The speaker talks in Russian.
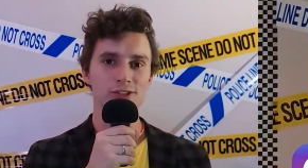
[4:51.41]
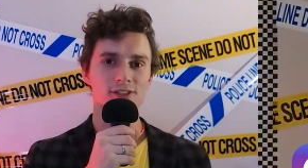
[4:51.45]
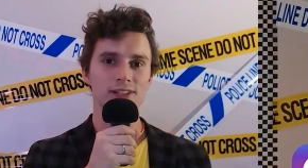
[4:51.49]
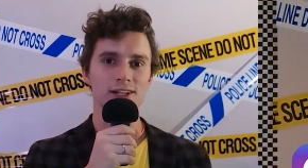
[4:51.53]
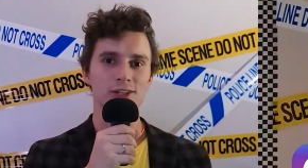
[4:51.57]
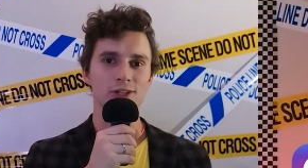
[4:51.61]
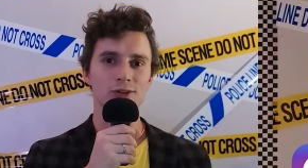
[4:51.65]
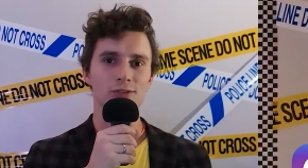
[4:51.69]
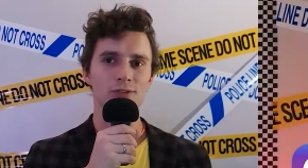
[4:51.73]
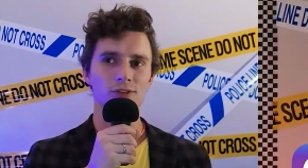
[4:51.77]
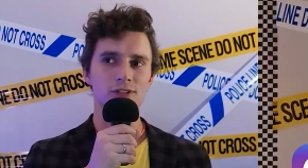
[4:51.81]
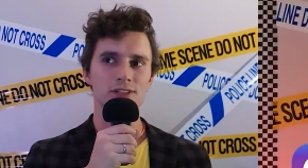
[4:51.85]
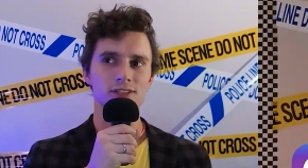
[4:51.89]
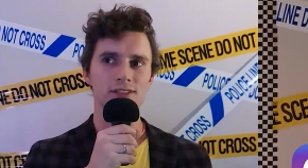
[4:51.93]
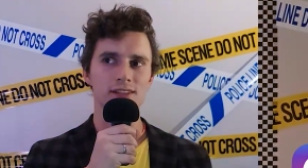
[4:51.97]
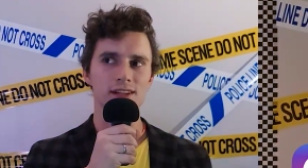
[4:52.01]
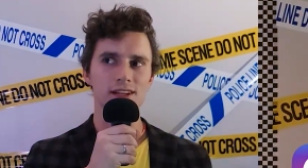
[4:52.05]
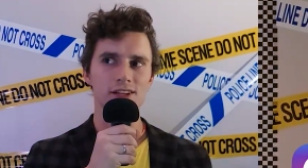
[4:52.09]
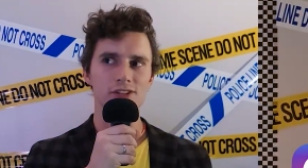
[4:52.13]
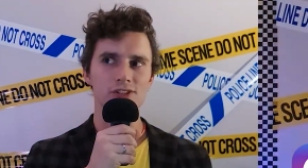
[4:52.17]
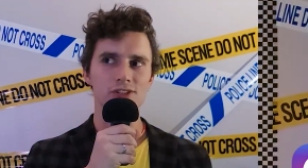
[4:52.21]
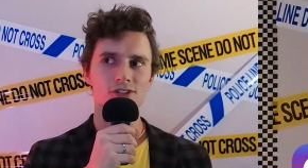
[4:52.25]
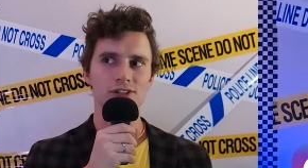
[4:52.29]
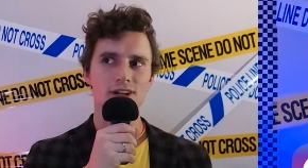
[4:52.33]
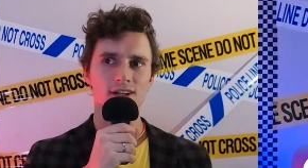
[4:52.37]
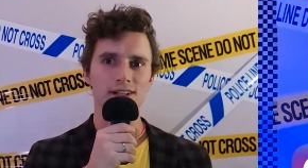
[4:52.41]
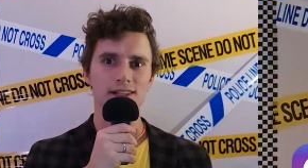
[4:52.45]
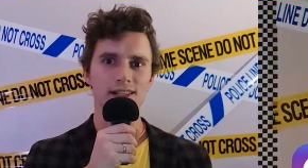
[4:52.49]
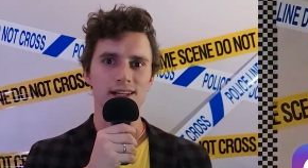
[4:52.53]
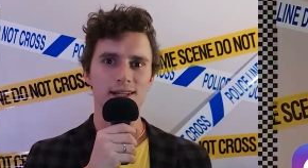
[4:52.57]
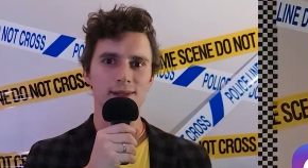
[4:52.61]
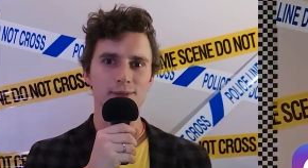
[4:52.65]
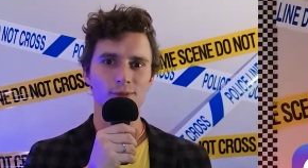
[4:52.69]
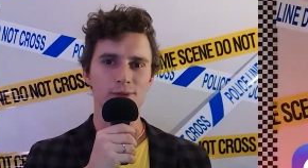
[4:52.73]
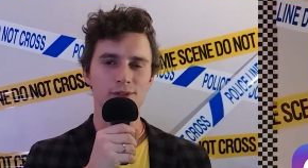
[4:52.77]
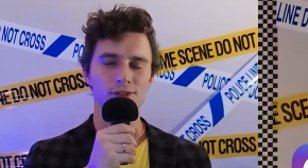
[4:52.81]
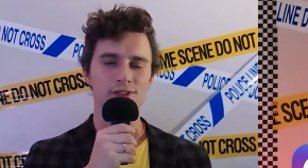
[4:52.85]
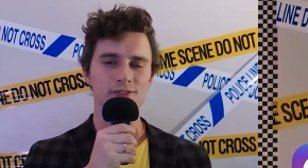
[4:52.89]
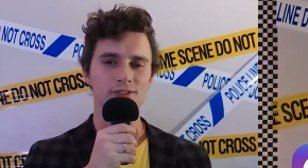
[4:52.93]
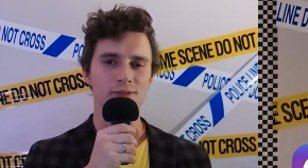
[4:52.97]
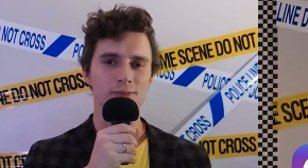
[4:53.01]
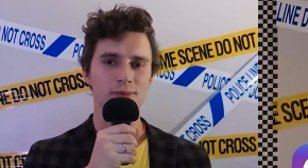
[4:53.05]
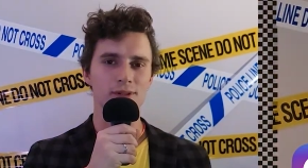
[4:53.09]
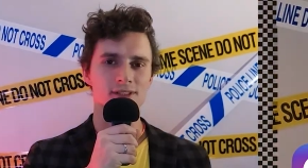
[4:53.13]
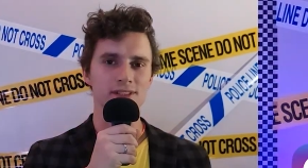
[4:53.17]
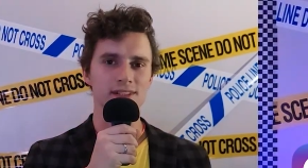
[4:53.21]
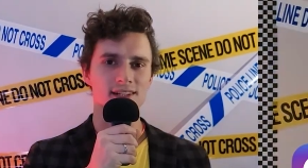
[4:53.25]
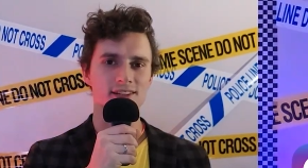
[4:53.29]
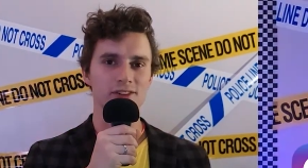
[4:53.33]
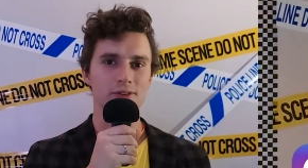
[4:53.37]
до новых встреч когда-нибудь в
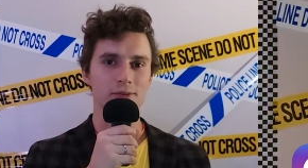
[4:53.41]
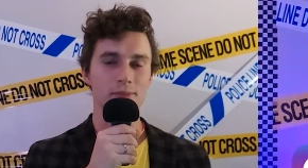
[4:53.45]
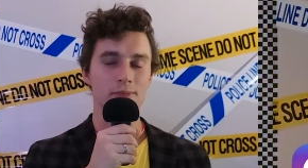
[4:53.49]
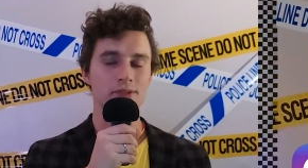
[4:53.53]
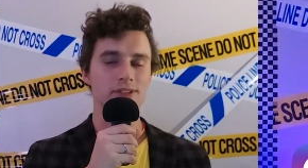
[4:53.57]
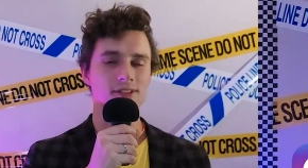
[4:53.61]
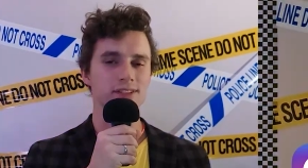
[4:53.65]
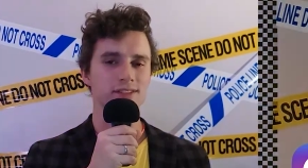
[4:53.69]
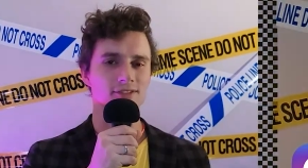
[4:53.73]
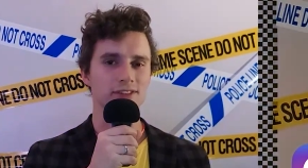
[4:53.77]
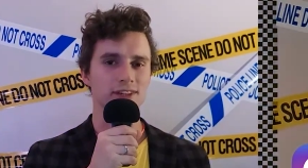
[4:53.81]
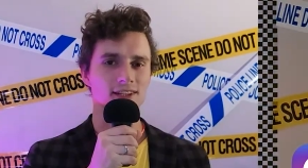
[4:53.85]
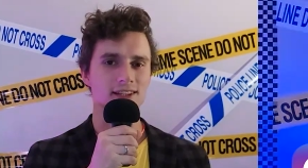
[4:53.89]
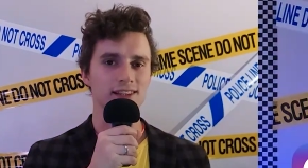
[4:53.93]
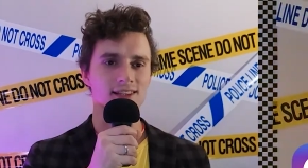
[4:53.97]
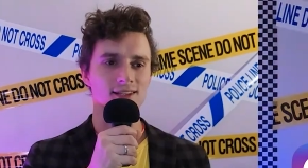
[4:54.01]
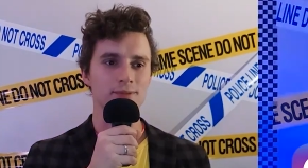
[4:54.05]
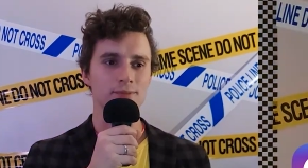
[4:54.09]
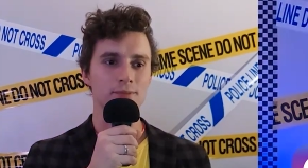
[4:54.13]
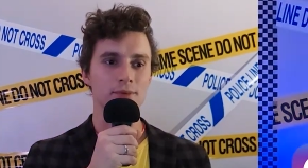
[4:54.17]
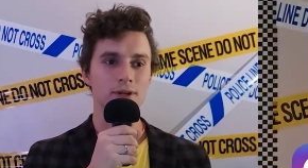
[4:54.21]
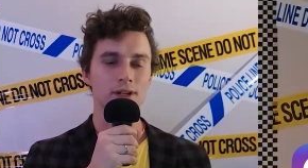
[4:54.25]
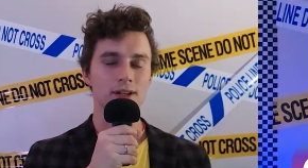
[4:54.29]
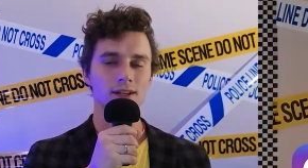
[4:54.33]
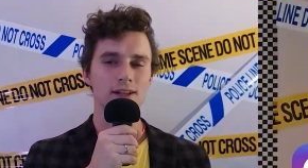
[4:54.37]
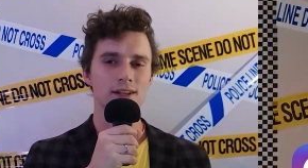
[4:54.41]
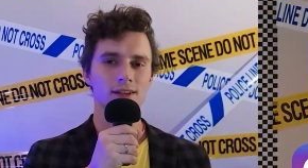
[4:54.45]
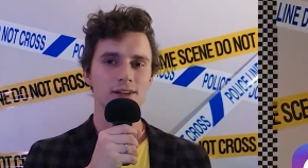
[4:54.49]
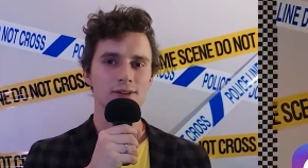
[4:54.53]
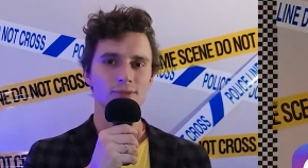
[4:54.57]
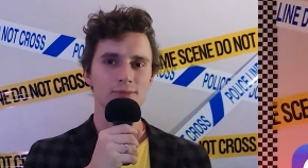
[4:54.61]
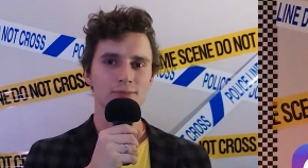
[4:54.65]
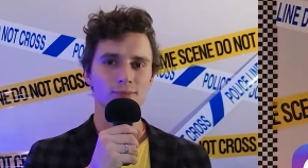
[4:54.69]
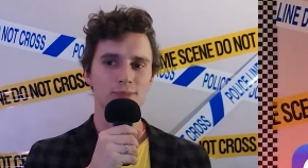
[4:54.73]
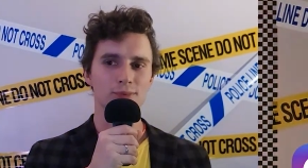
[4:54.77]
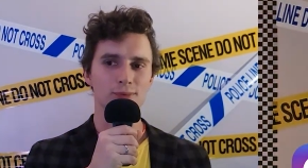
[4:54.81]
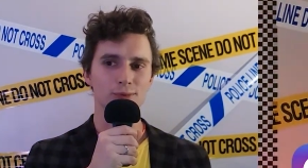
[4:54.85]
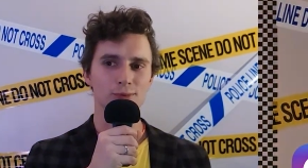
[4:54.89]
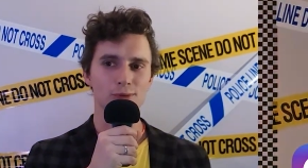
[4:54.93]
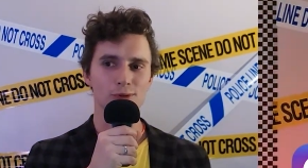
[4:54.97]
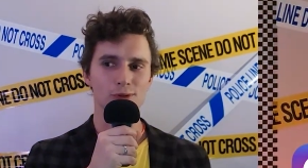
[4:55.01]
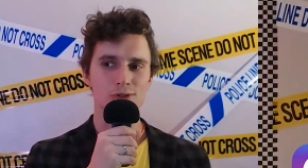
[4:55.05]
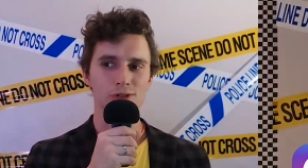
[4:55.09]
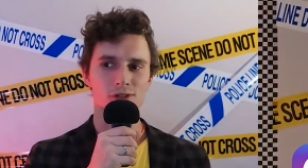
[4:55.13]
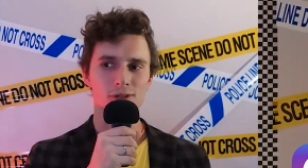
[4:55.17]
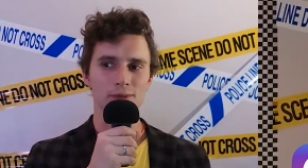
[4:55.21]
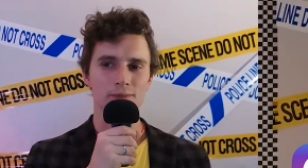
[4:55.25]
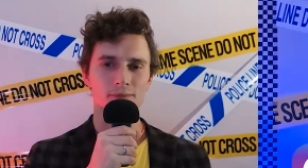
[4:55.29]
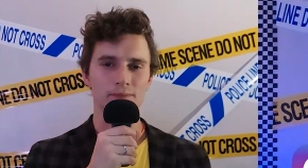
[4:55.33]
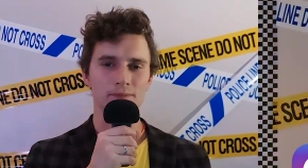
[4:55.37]
обозримом светлом
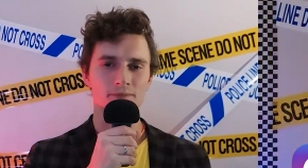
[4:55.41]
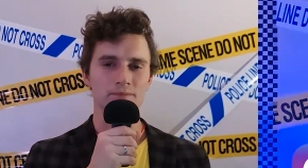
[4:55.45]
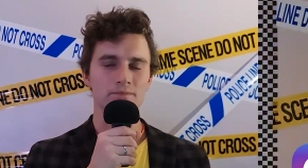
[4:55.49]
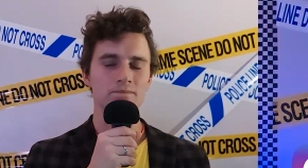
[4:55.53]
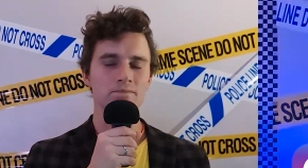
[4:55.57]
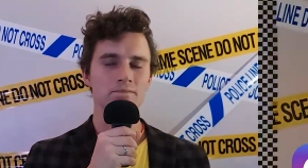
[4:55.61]
будущем.